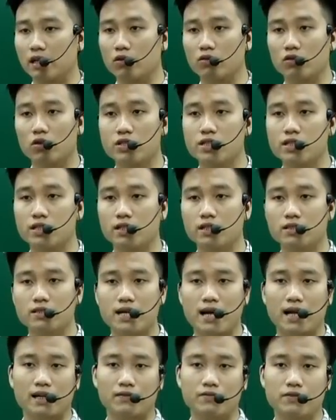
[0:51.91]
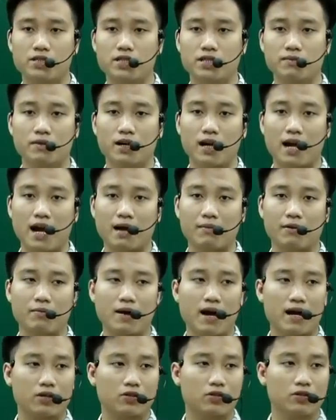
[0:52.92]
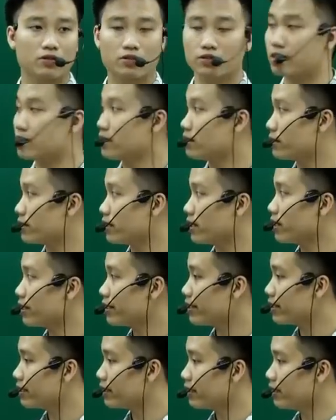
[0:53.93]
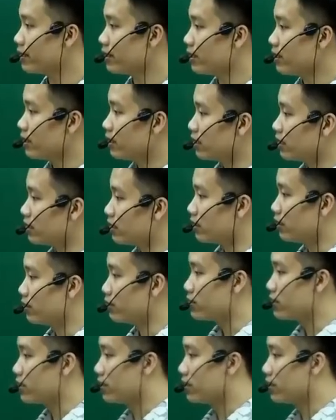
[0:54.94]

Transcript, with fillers: Nếu nó chỉ đơn giản là phương trình bậc 2, bậc 3 thôi, cho xin máy tính lên đi. Nếu